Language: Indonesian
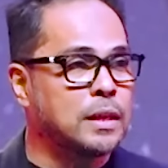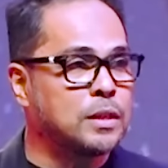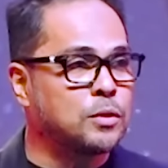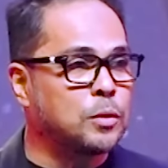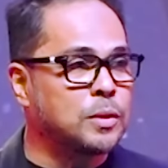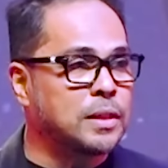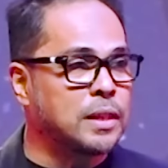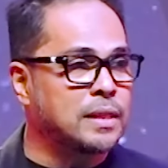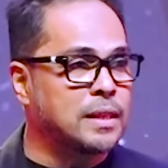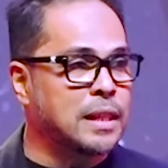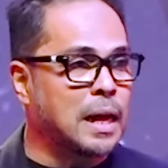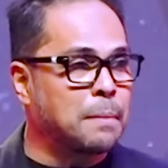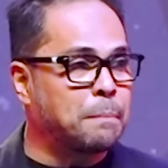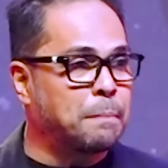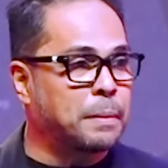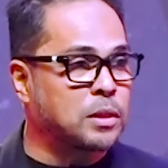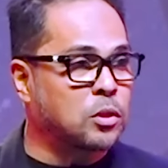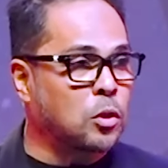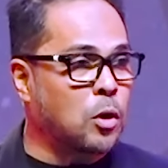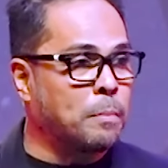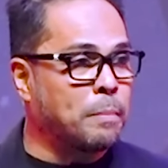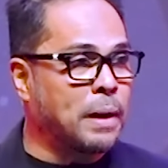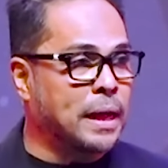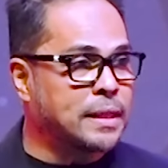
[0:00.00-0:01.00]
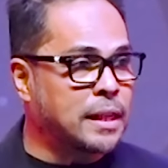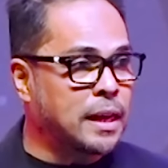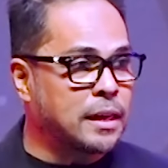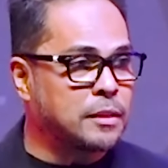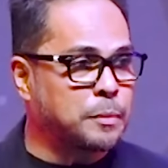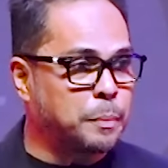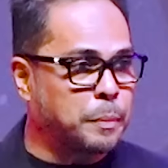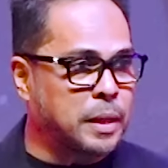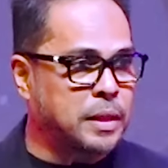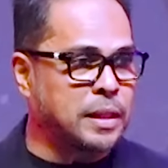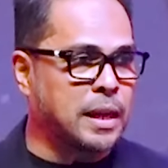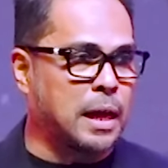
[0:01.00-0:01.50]
itu tentang pertobatan
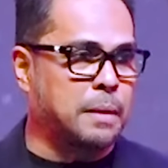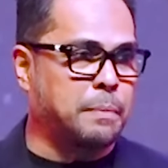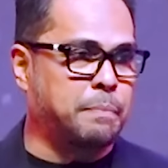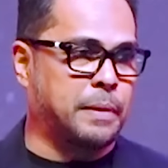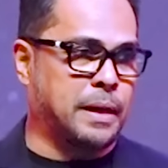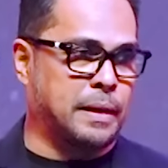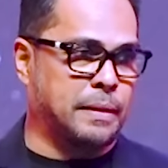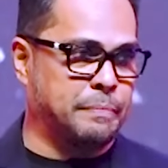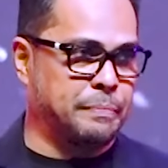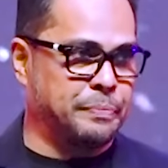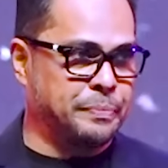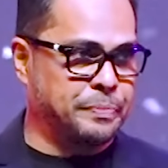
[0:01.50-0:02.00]
seperti apa?